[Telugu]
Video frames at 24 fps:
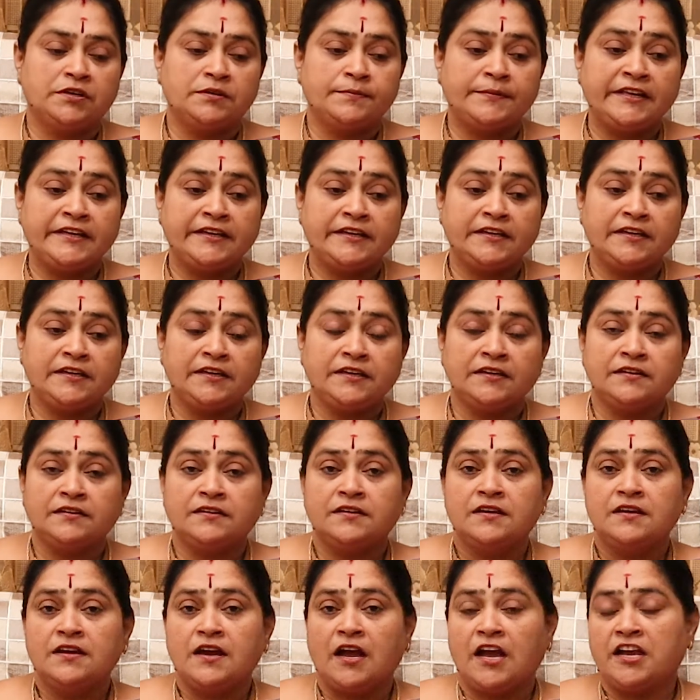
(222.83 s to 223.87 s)
మనకి
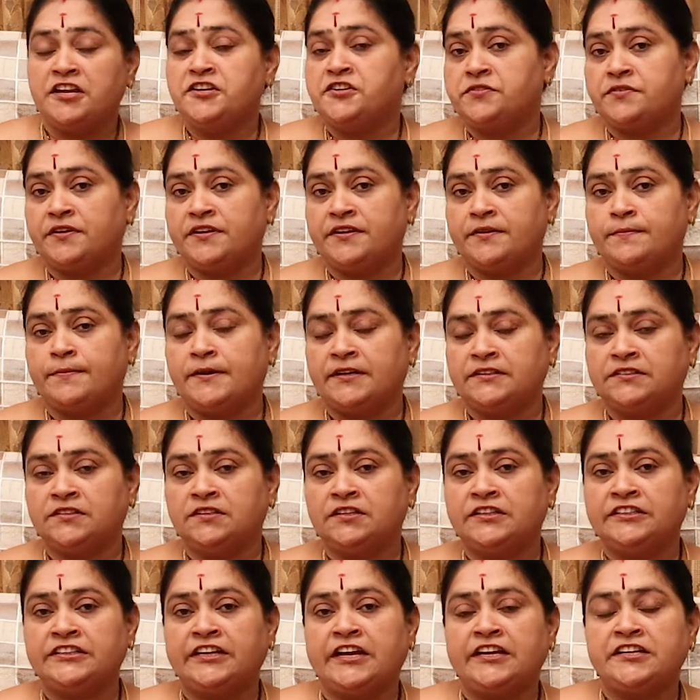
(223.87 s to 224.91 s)
ఐశ్వర్య బాధలు
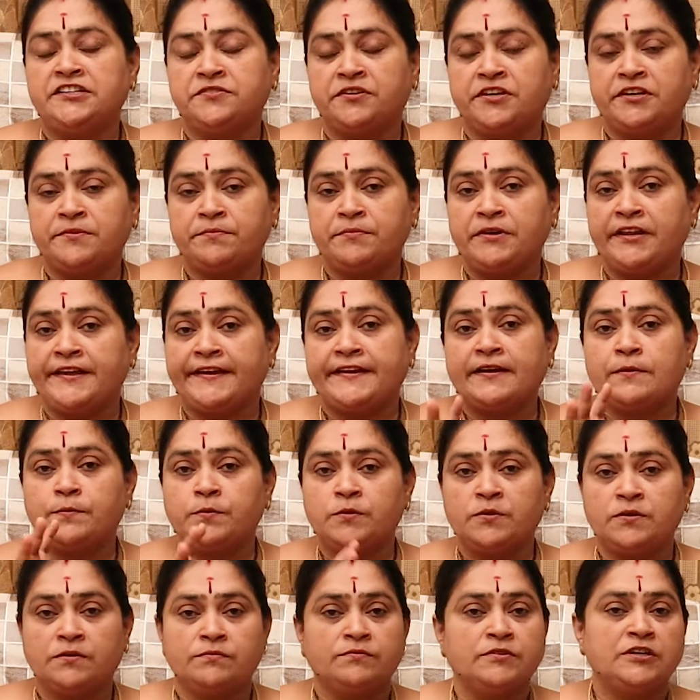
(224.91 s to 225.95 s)
అంటే ఐశ్వర్యం
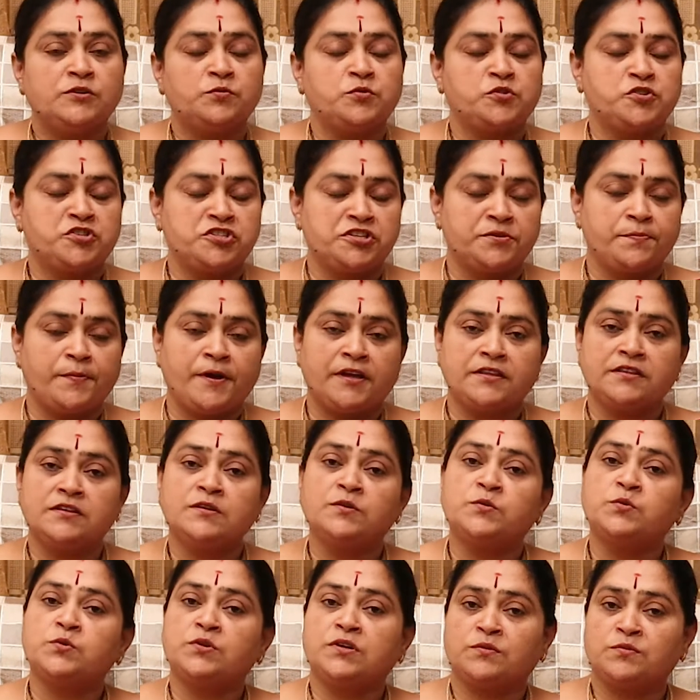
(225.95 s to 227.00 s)
లేకపోవడం వల్ల వచ్చే
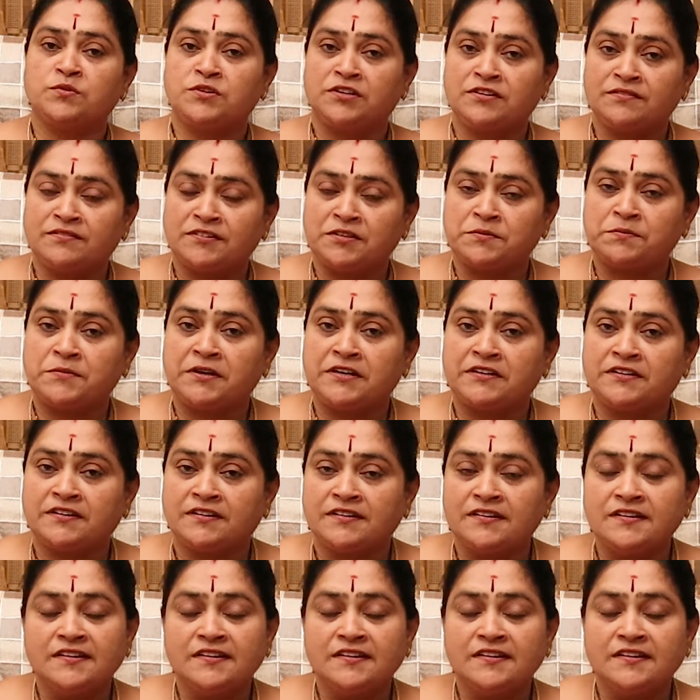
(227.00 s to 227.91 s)
బాధలు కూడా ఉండవు అన్నమాట